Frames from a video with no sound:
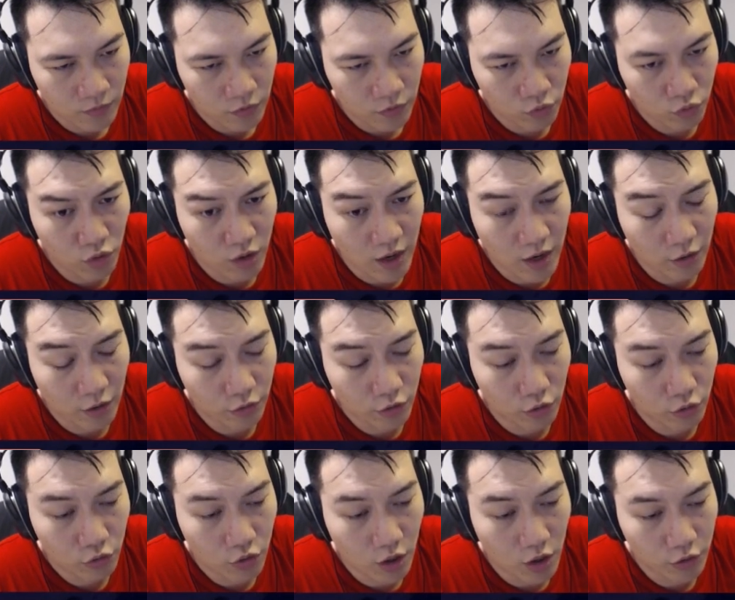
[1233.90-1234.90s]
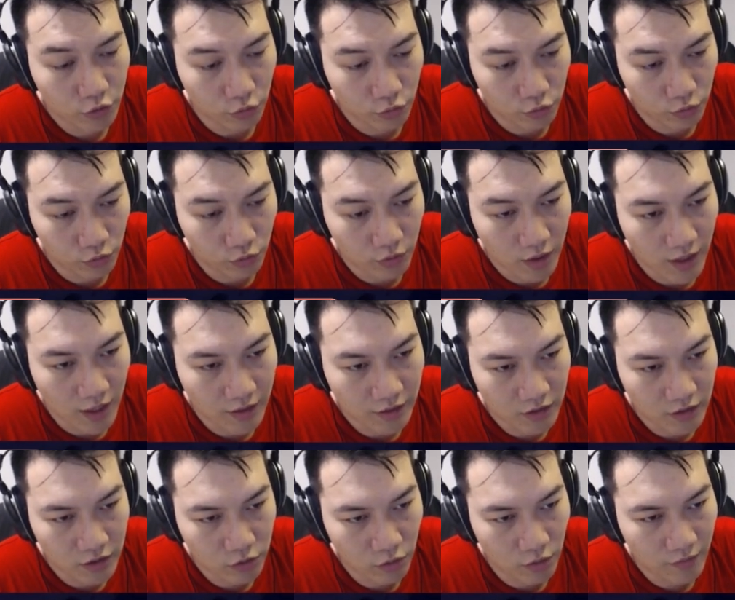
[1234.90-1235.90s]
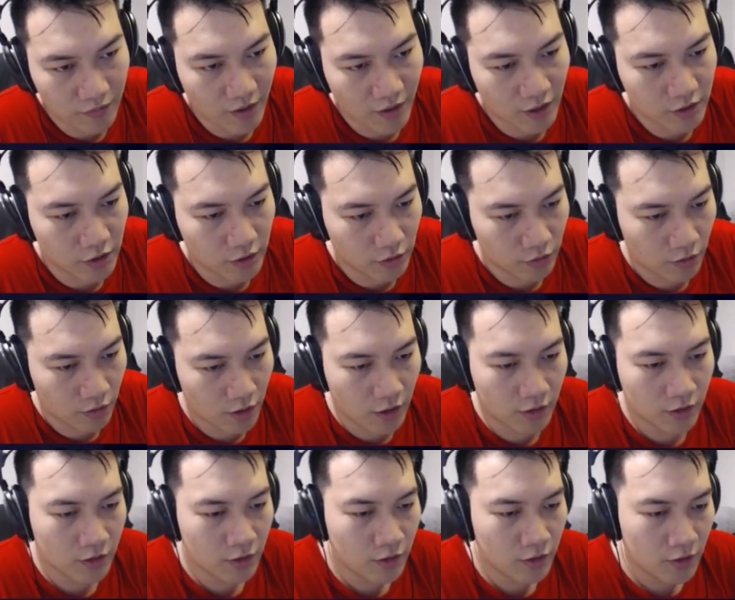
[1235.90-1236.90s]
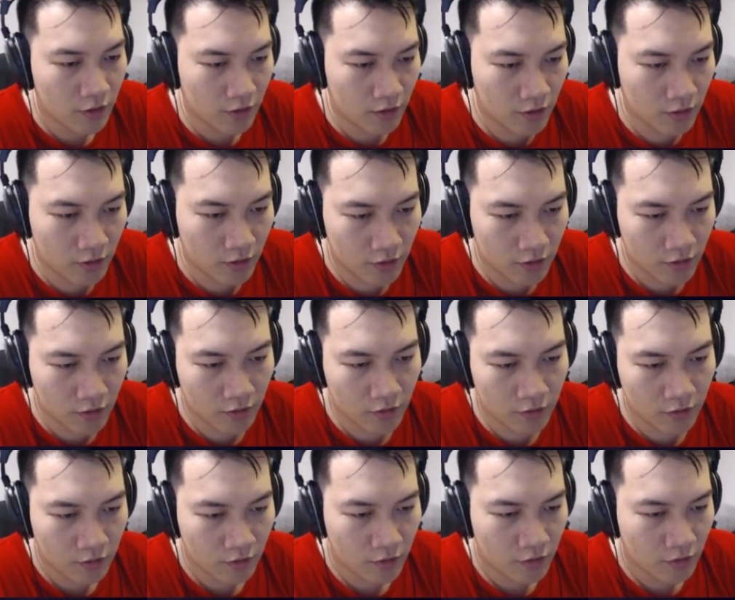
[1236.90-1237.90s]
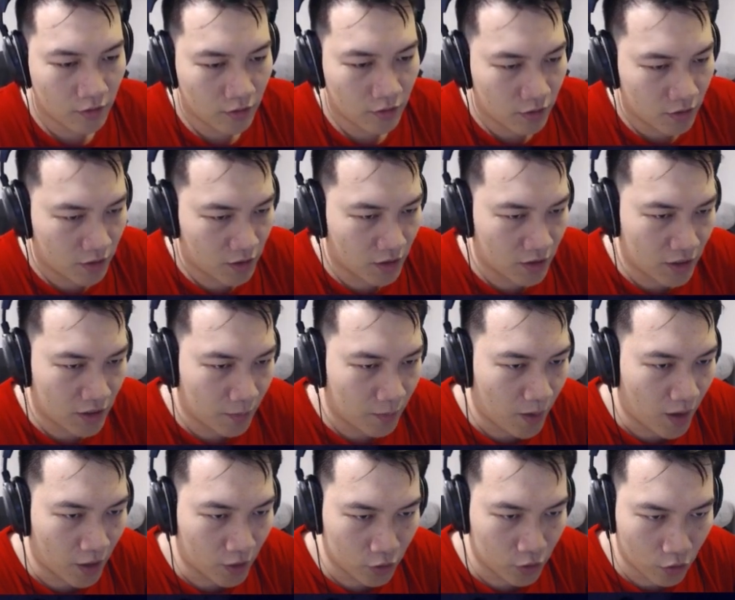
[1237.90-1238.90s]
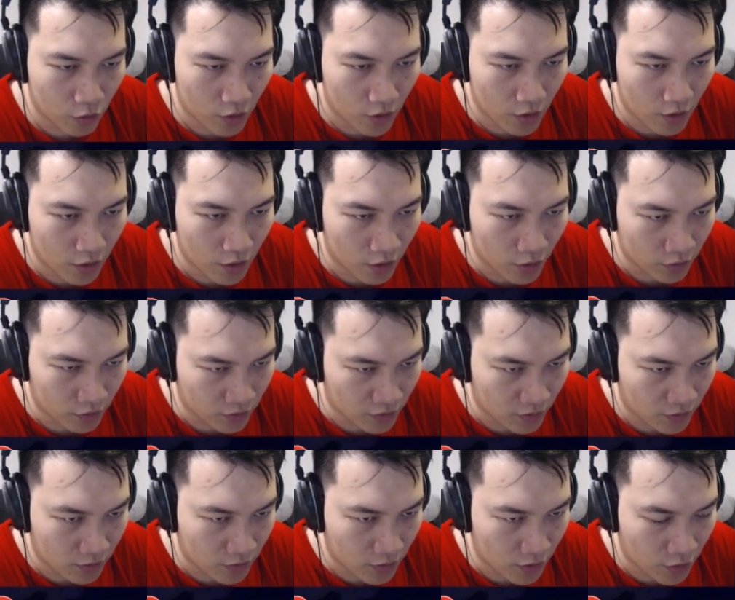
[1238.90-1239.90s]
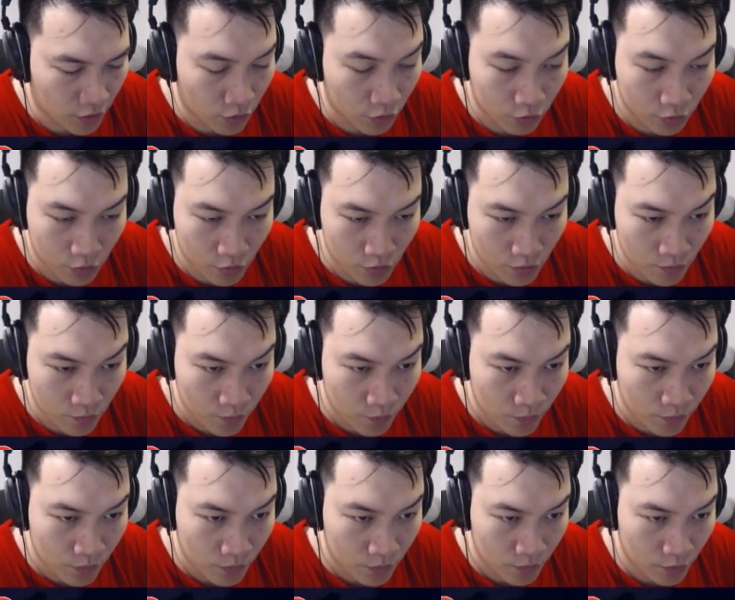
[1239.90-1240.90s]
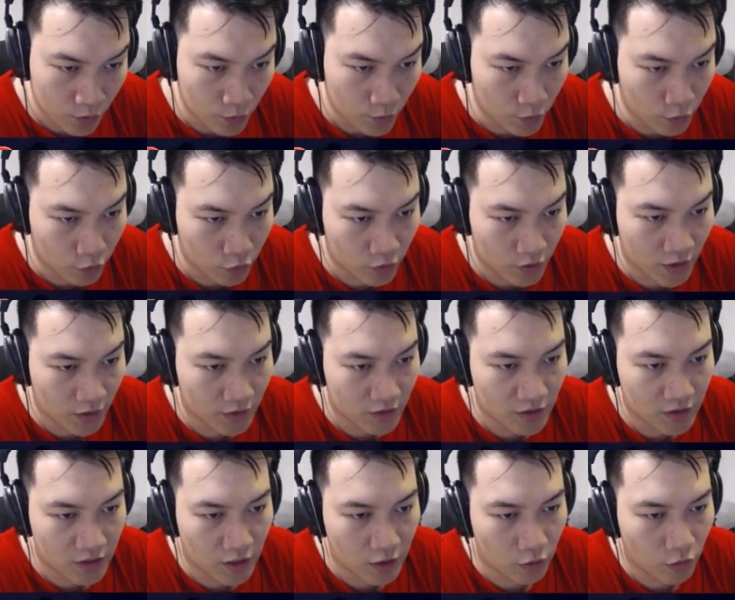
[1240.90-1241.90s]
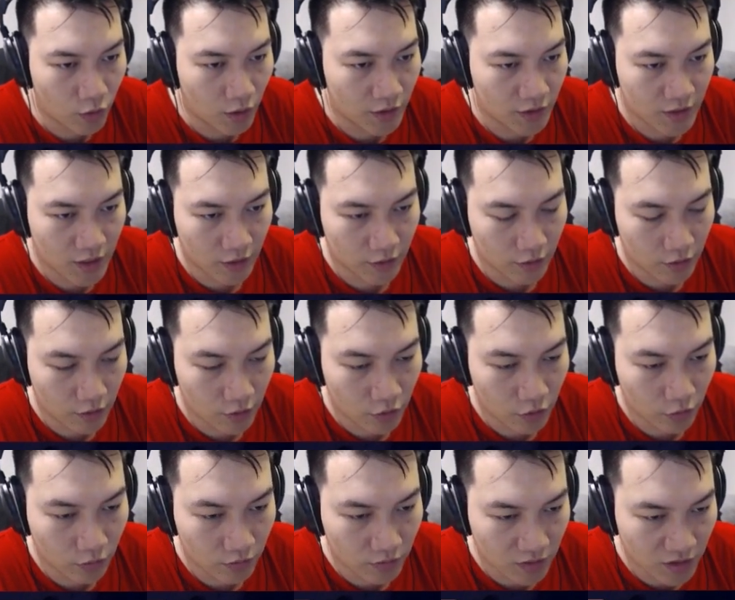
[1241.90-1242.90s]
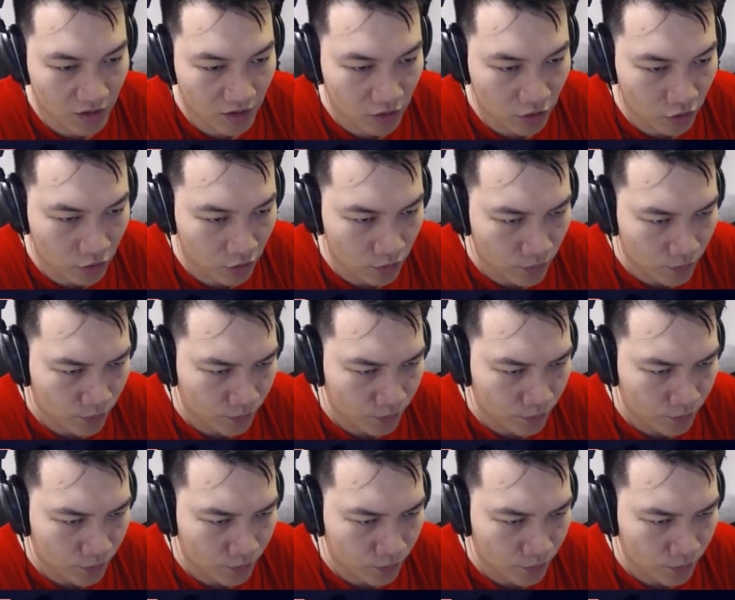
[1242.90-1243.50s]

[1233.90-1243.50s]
如果还有那种跨种族的憨事会发生的话，那这张牌就会很有趣。就比如说像之前馆长的那种机制，